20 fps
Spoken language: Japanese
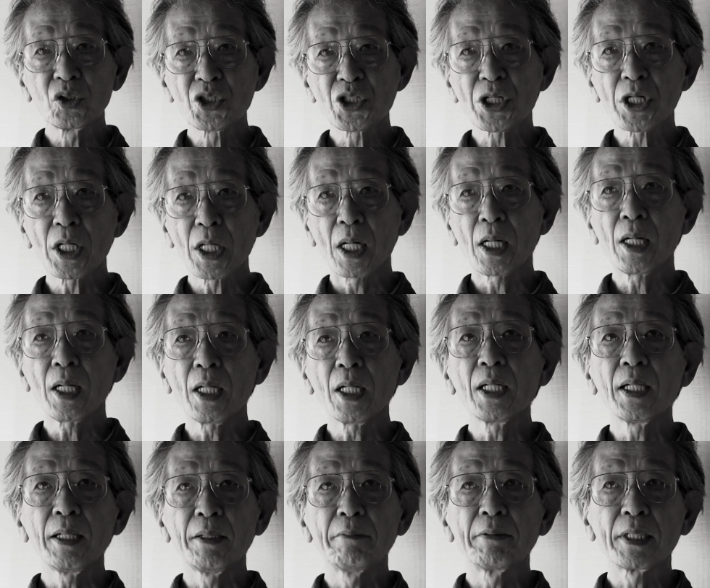しか測ら
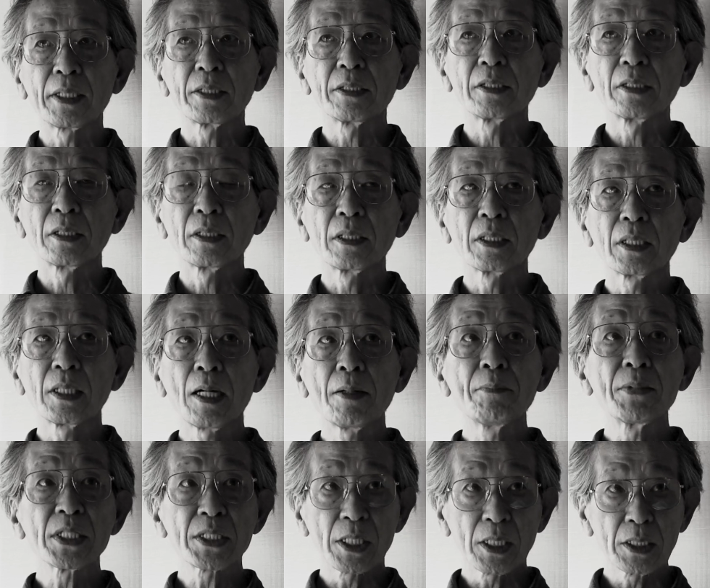ないわけです。
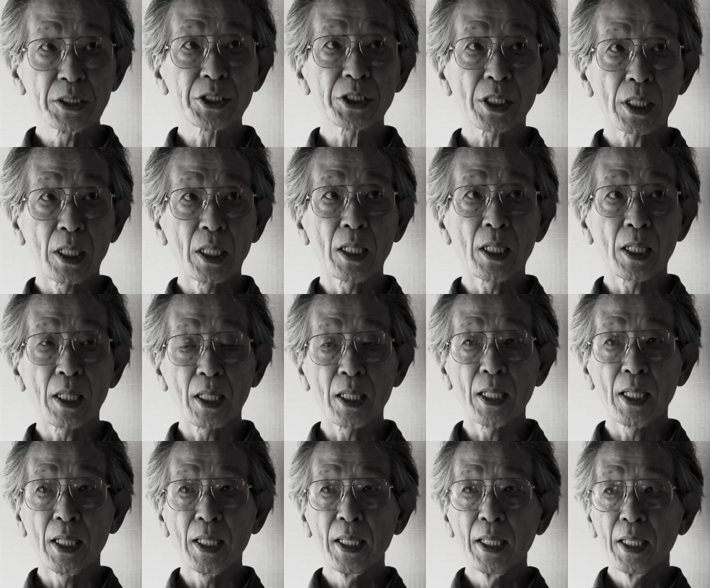ガンマ線しか測らな
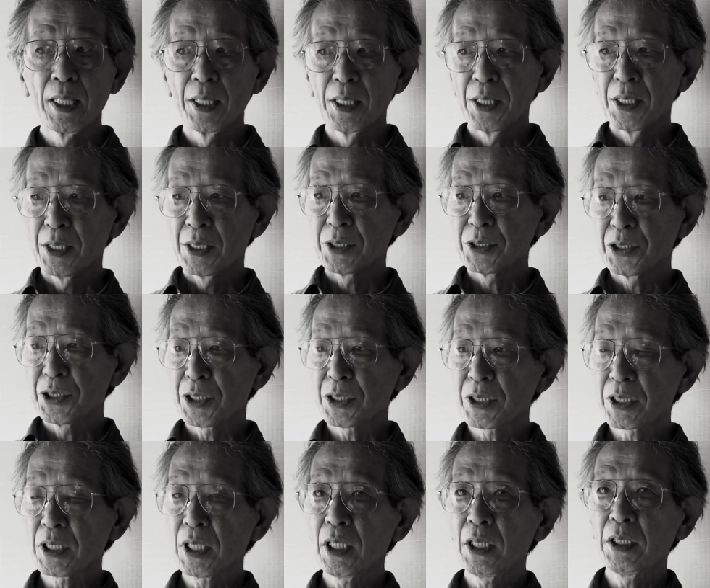い。実
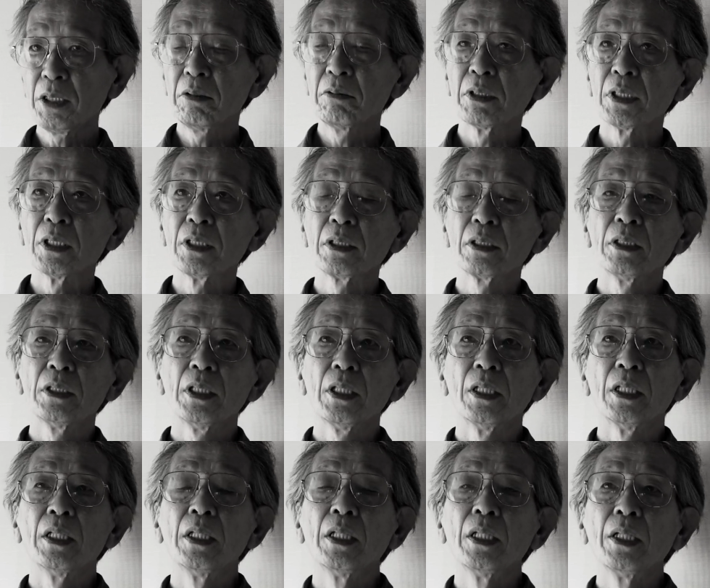際にはです
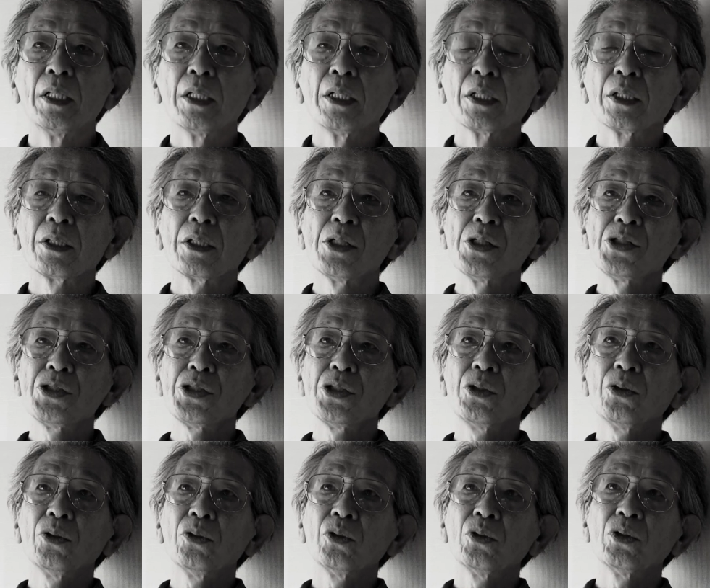ね原子
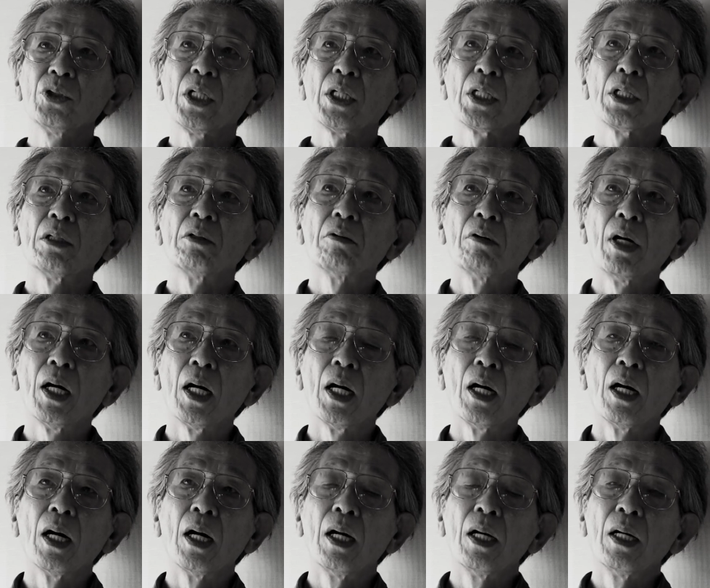炉の中は
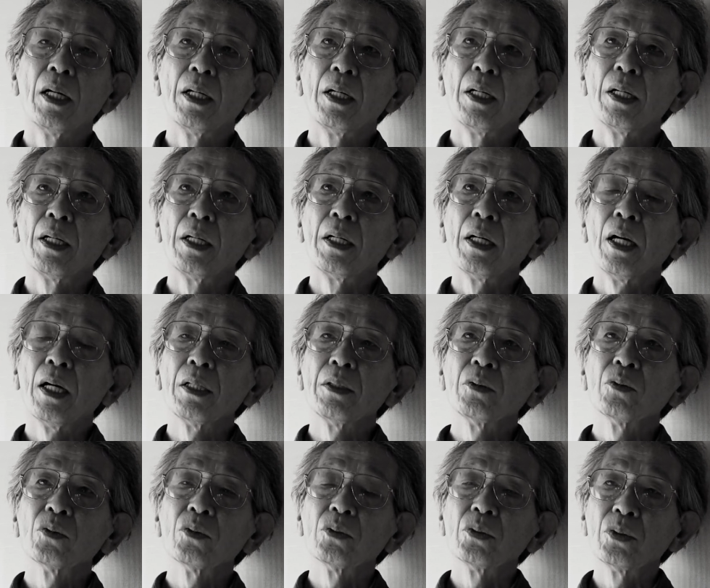あ
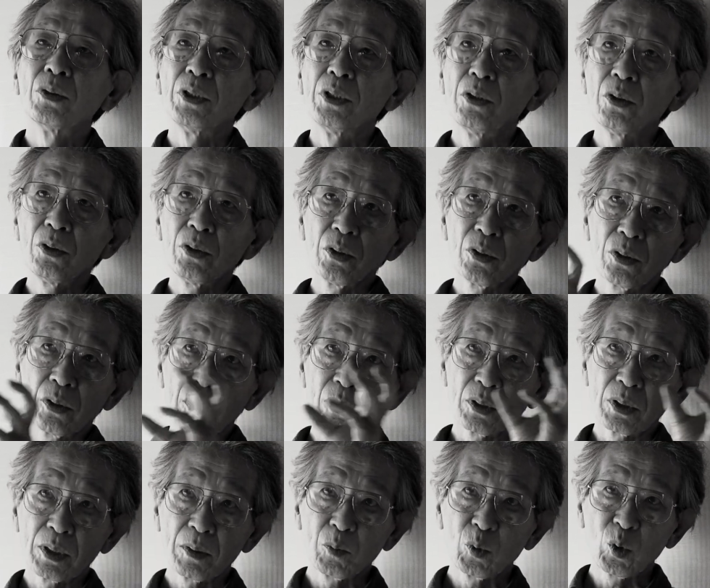のいろいろ
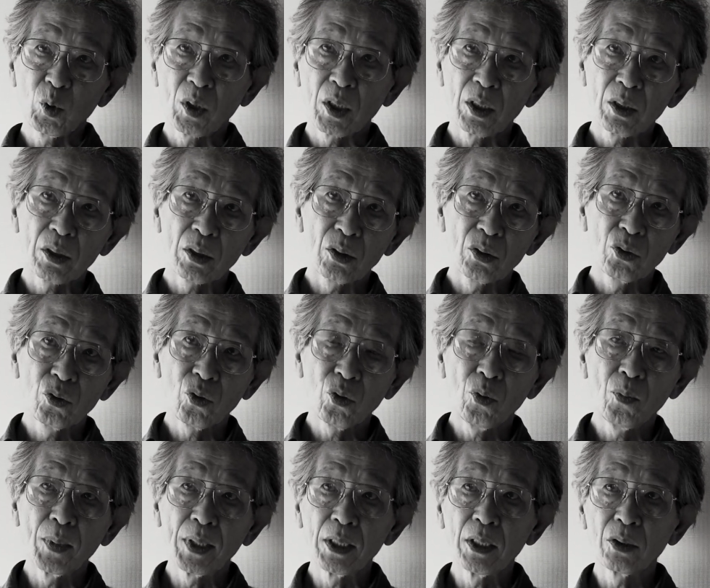なものがどこ
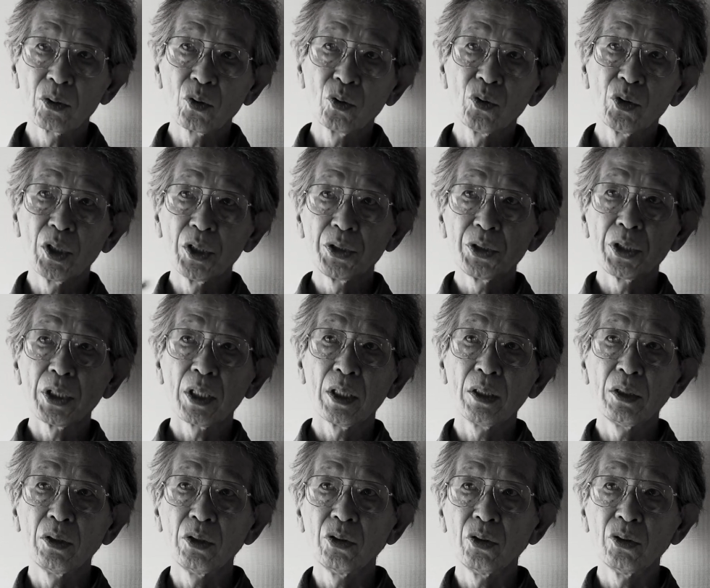まで飛んでいったかっ
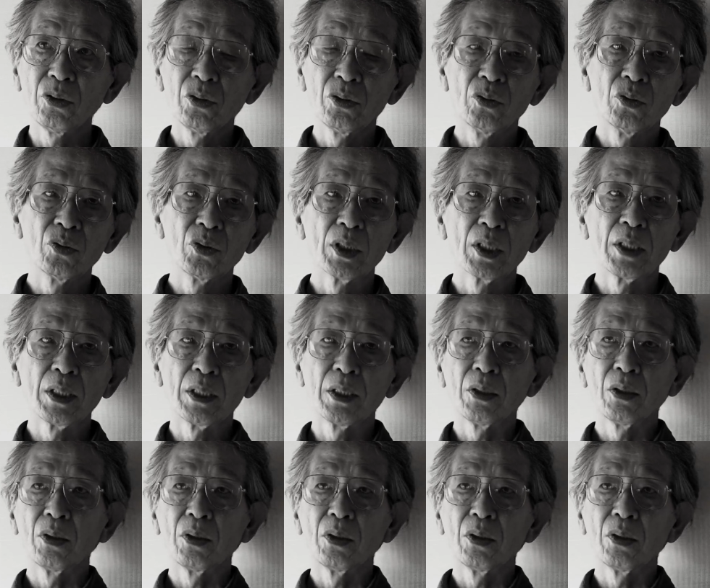ていうのが